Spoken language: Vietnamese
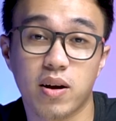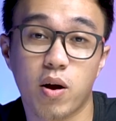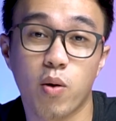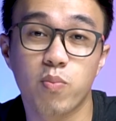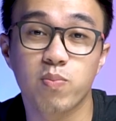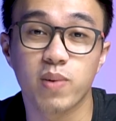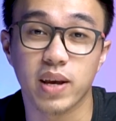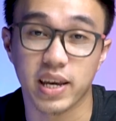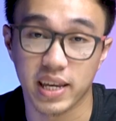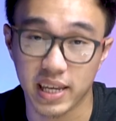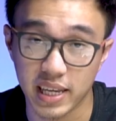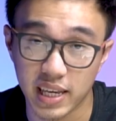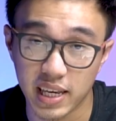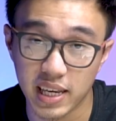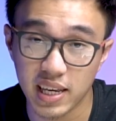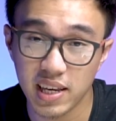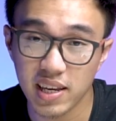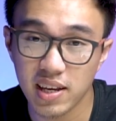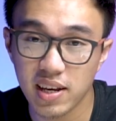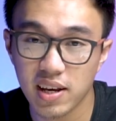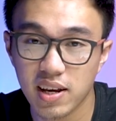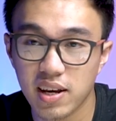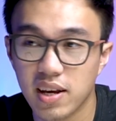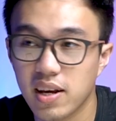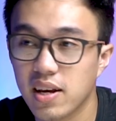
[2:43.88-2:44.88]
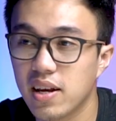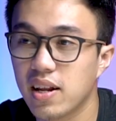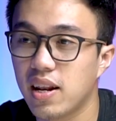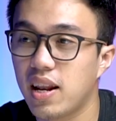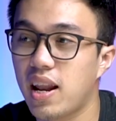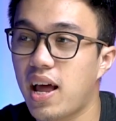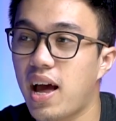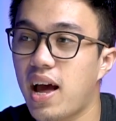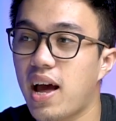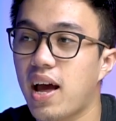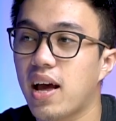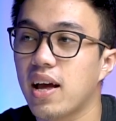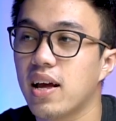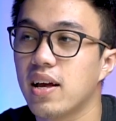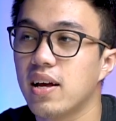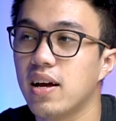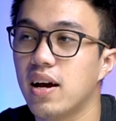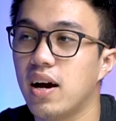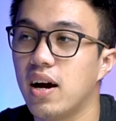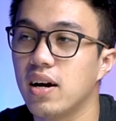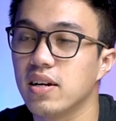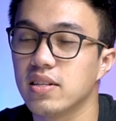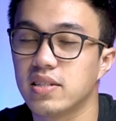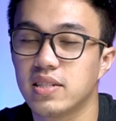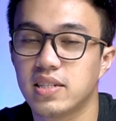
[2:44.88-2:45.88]
không để ý là
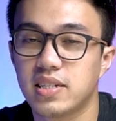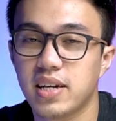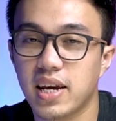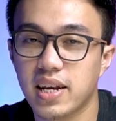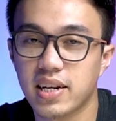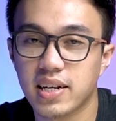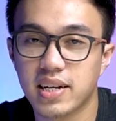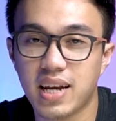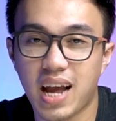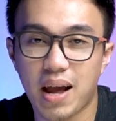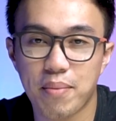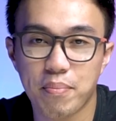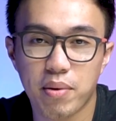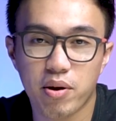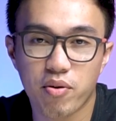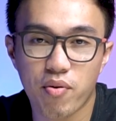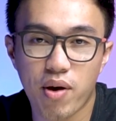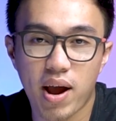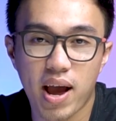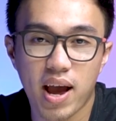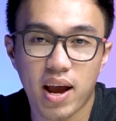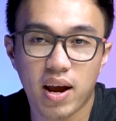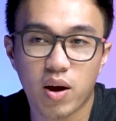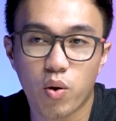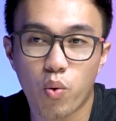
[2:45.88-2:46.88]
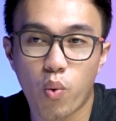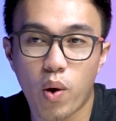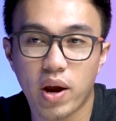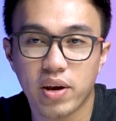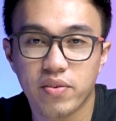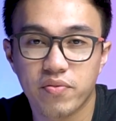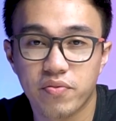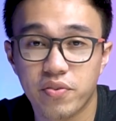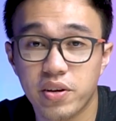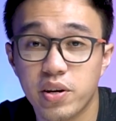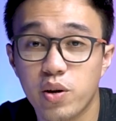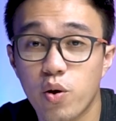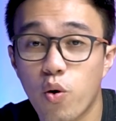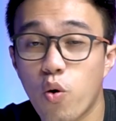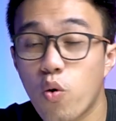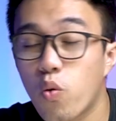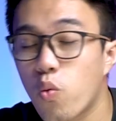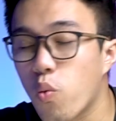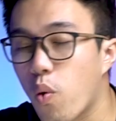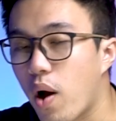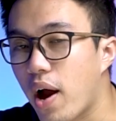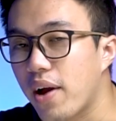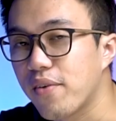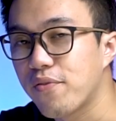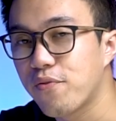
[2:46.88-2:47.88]
ở trên camera quay video
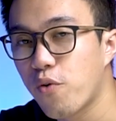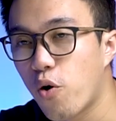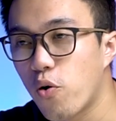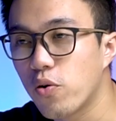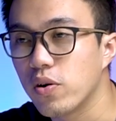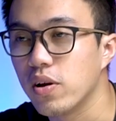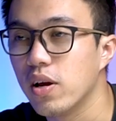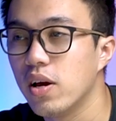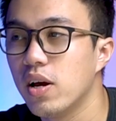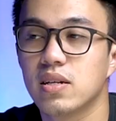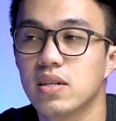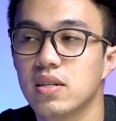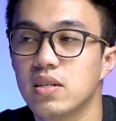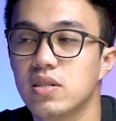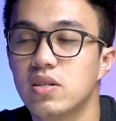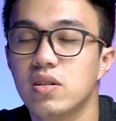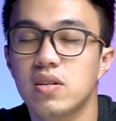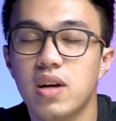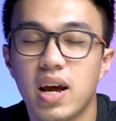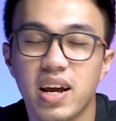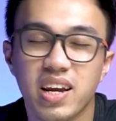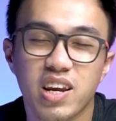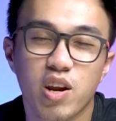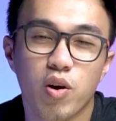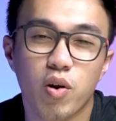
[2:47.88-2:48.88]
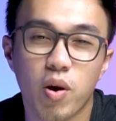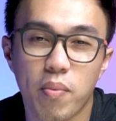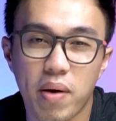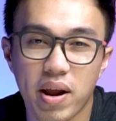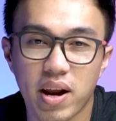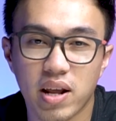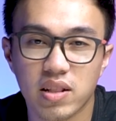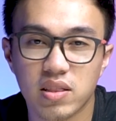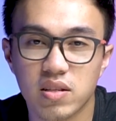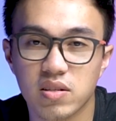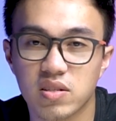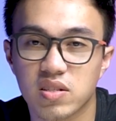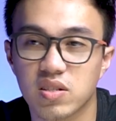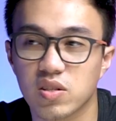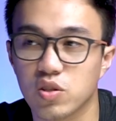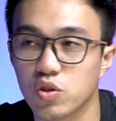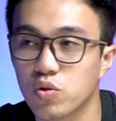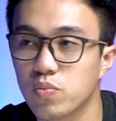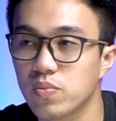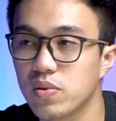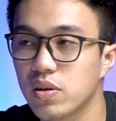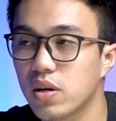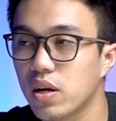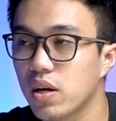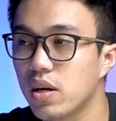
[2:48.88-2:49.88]
của iPhone Trước đây nếu các bạn đã từng sử
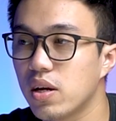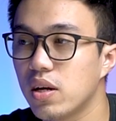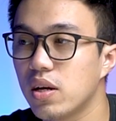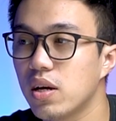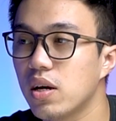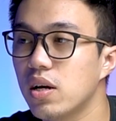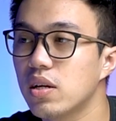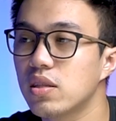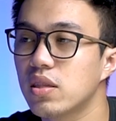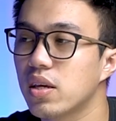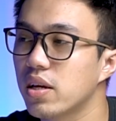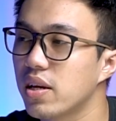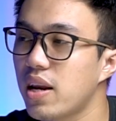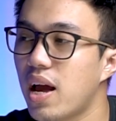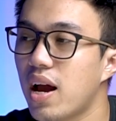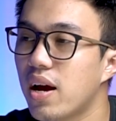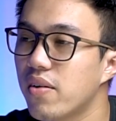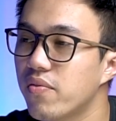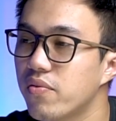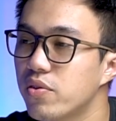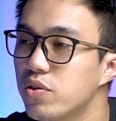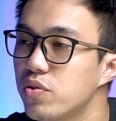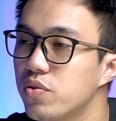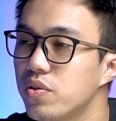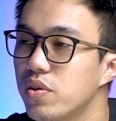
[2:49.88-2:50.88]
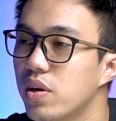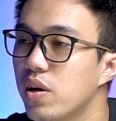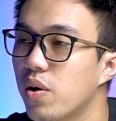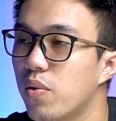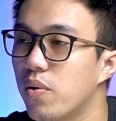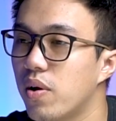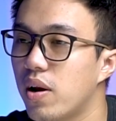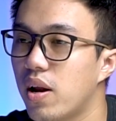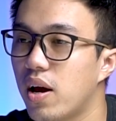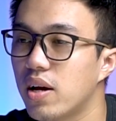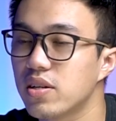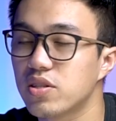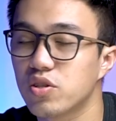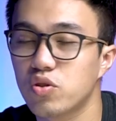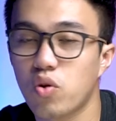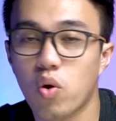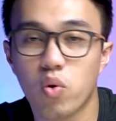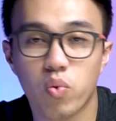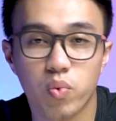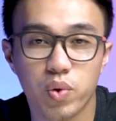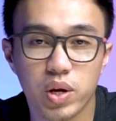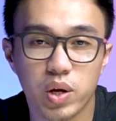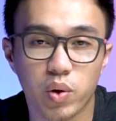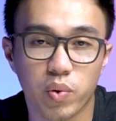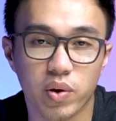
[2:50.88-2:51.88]
dụng những cái ờ, tính năng ví dụ như kiểu là
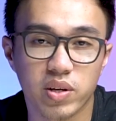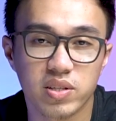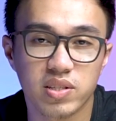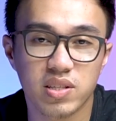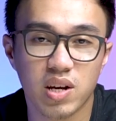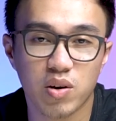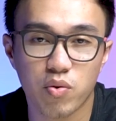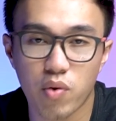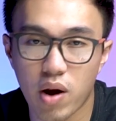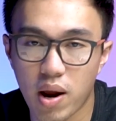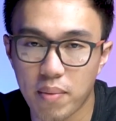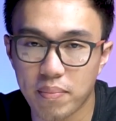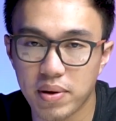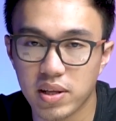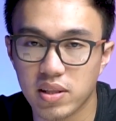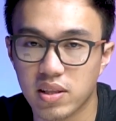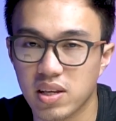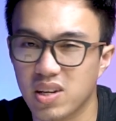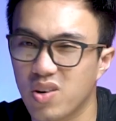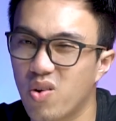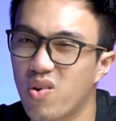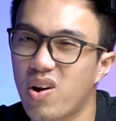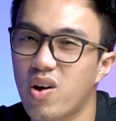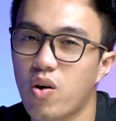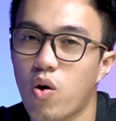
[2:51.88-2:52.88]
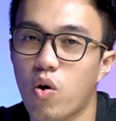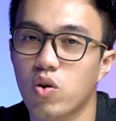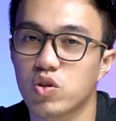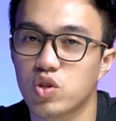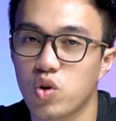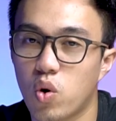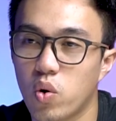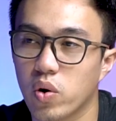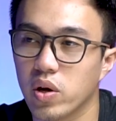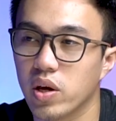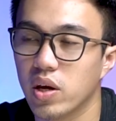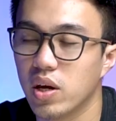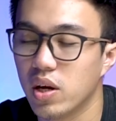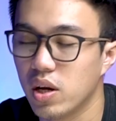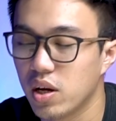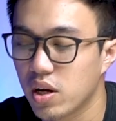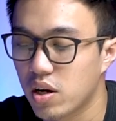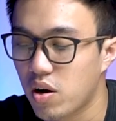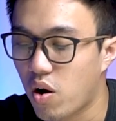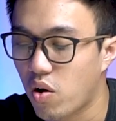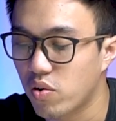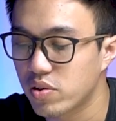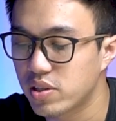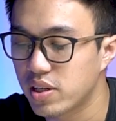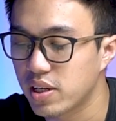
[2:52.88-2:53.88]
story của Instagram ấy, thì nó đã có rồi
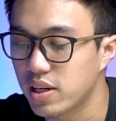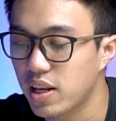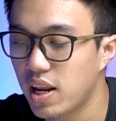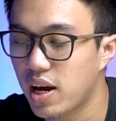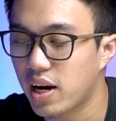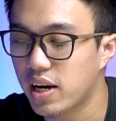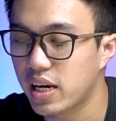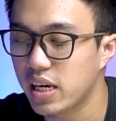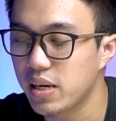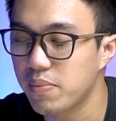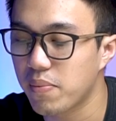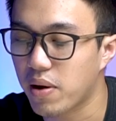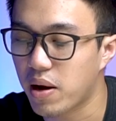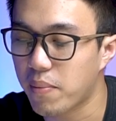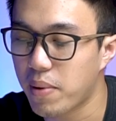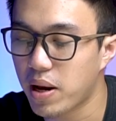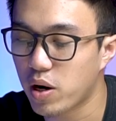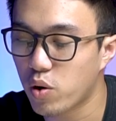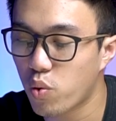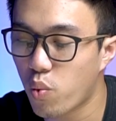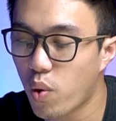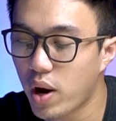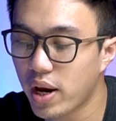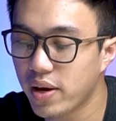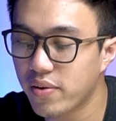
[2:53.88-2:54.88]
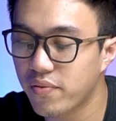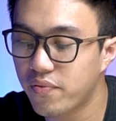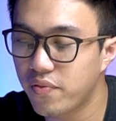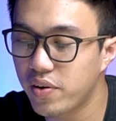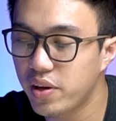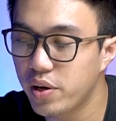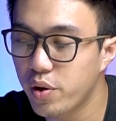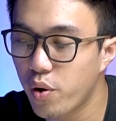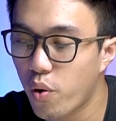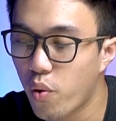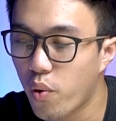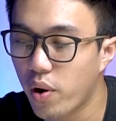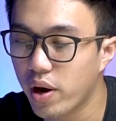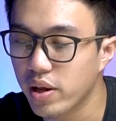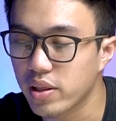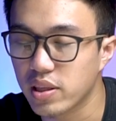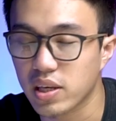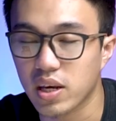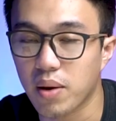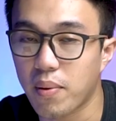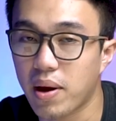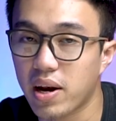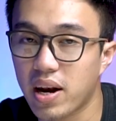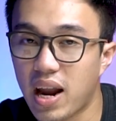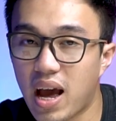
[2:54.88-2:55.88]
Đó chính là khi mà các bạn quay video ấy, thì
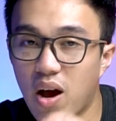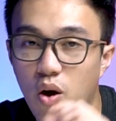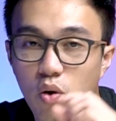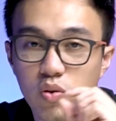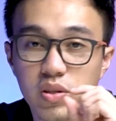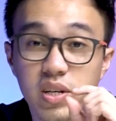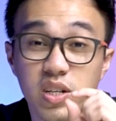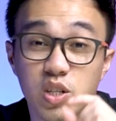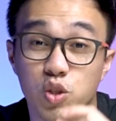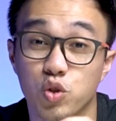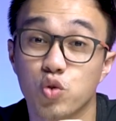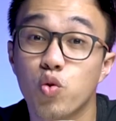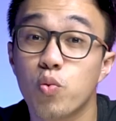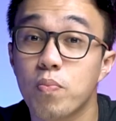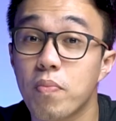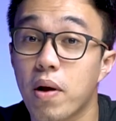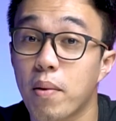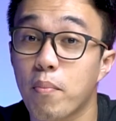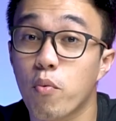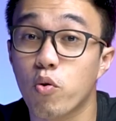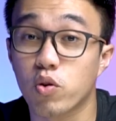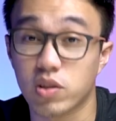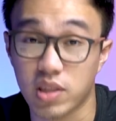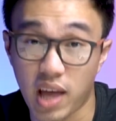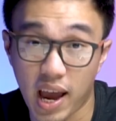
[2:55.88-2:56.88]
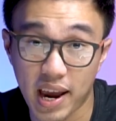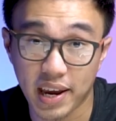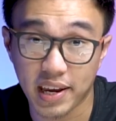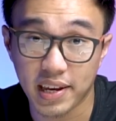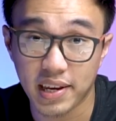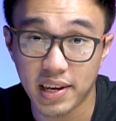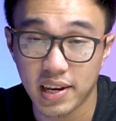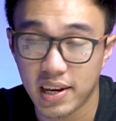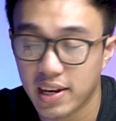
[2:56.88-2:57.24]
các bạn đã có thể zoom bằng một tay